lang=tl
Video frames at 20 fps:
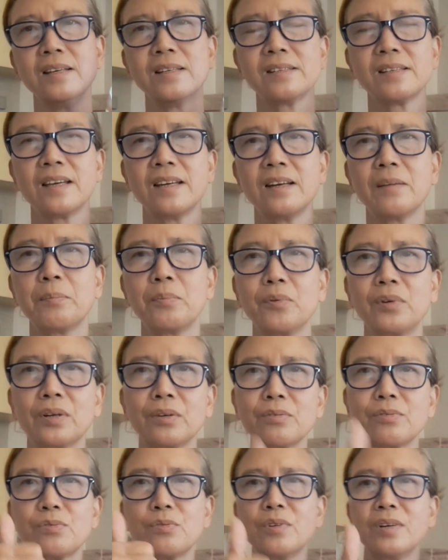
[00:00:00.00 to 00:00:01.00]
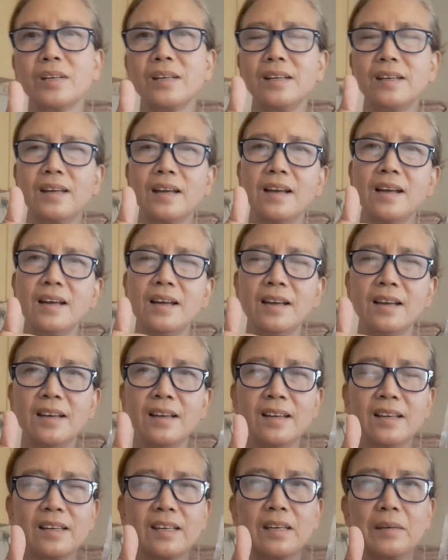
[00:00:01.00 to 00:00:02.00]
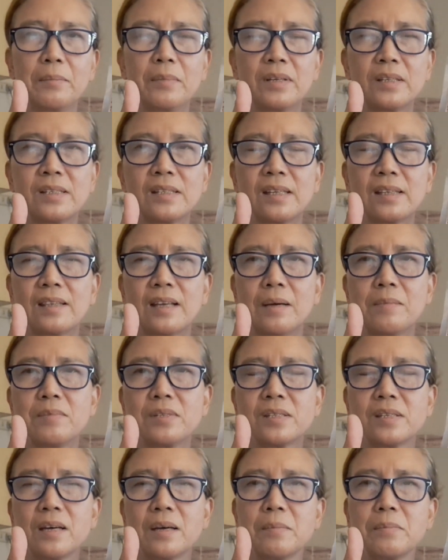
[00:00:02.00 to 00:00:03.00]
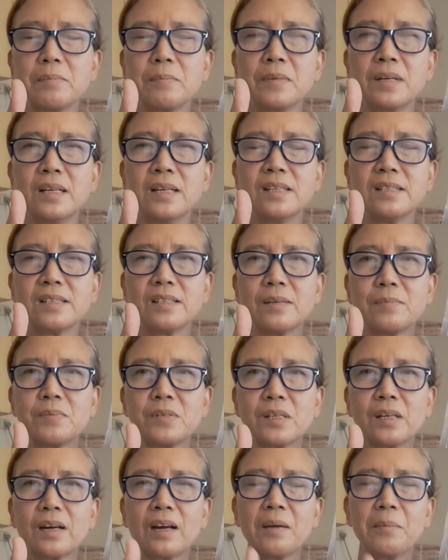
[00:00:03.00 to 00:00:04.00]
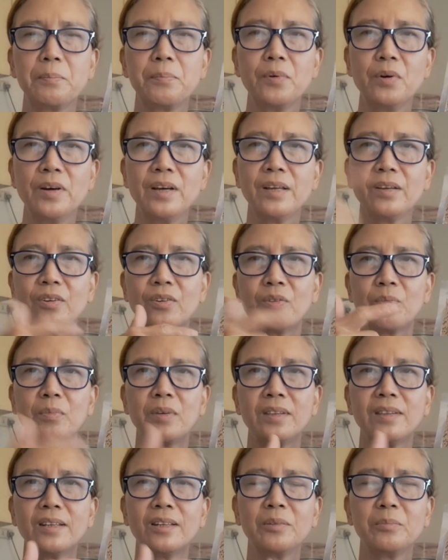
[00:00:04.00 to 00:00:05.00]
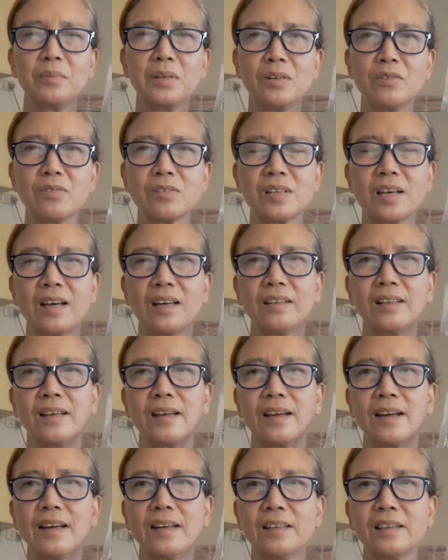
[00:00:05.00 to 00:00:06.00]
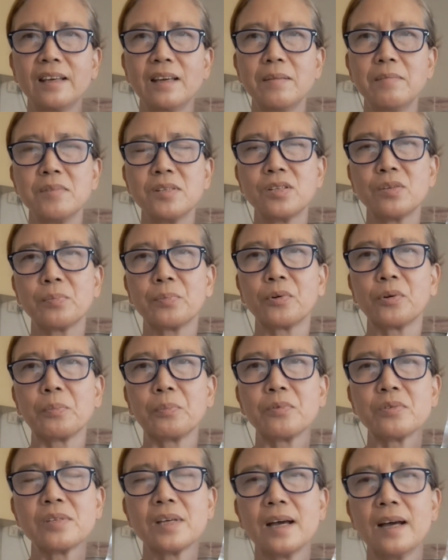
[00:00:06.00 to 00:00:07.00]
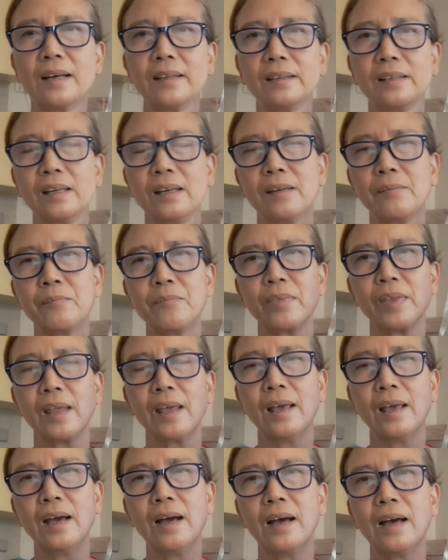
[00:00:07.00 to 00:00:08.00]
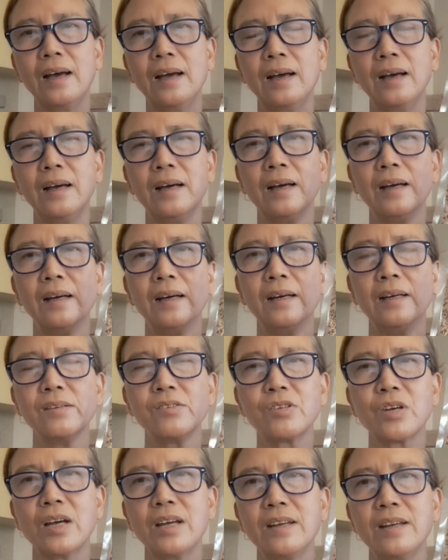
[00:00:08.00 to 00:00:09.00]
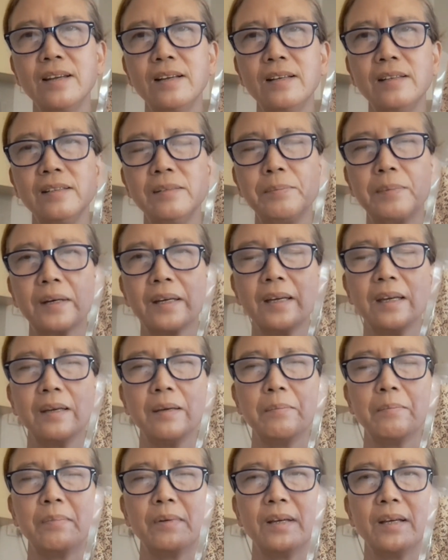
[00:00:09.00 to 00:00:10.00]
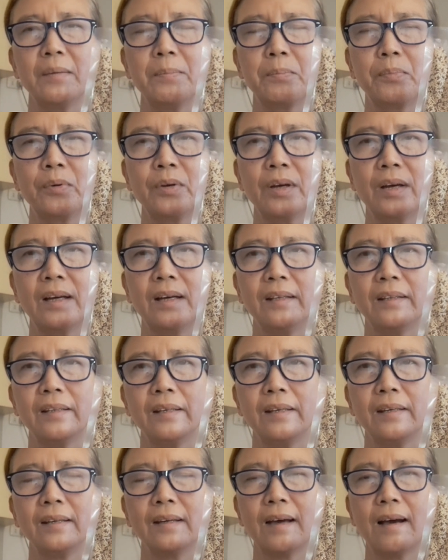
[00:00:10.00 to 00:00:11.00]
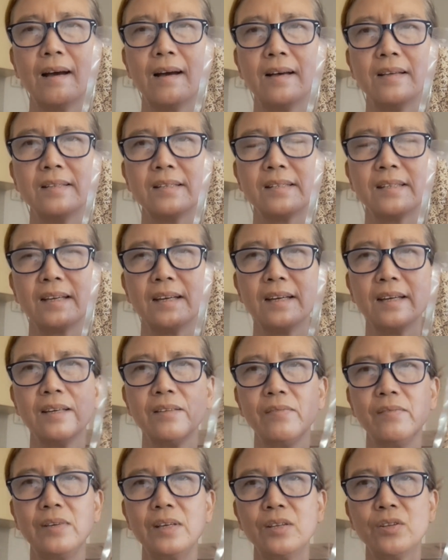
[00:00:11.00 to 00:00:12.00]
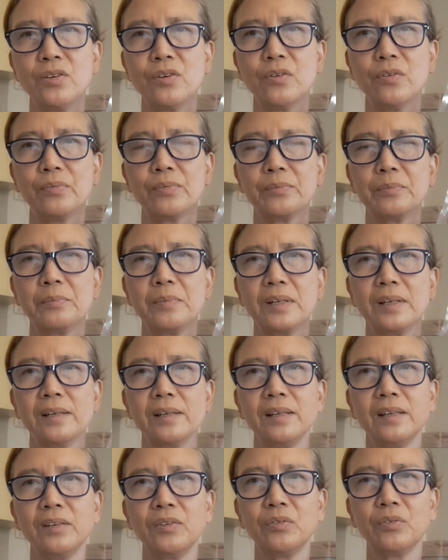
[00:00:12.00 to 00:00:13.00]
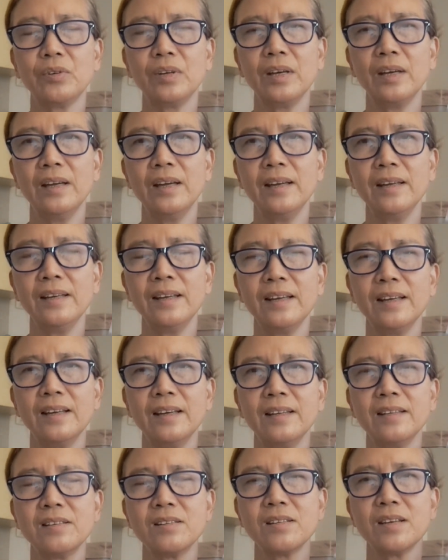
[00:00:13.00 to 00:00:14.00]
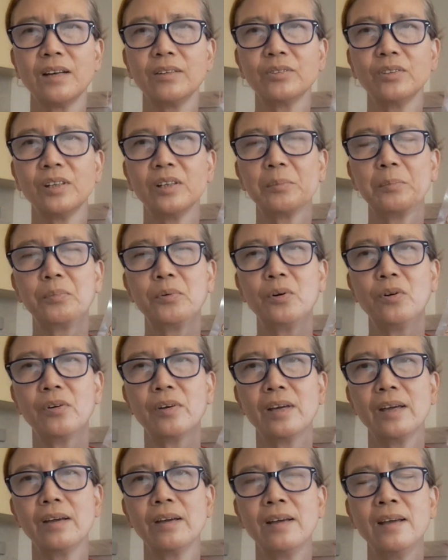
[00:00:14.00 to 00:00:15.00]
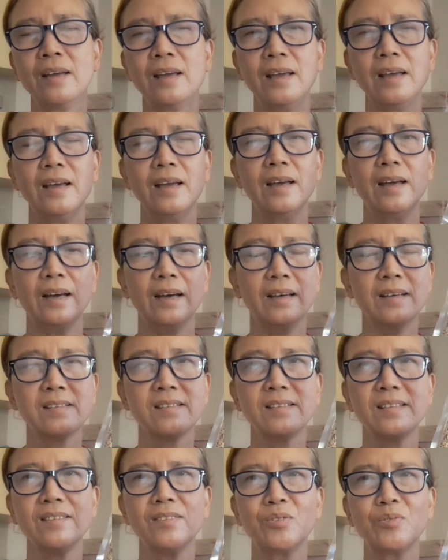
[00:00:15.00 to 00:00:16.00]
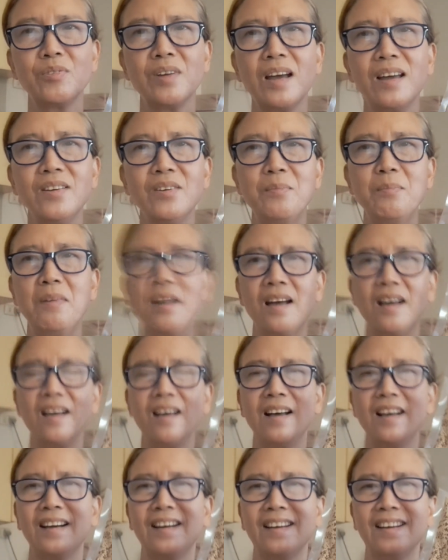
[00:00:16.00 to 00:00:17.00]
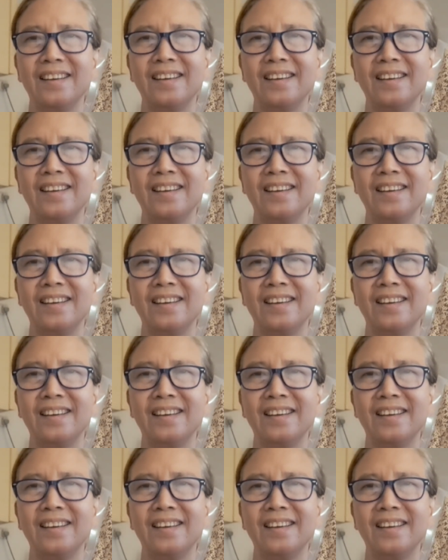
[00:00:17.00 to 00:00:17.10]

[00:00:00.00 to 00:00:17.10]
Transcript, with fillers: Sana po nagustuhan nila. Leave us thumbs up. Subscribe po and comment down below sa ating items. Support po sa ating uh, channel. Paki-play po yung ating ads and video from beginning to end. And shout out po kay uh, ah, Sintonado Vlog.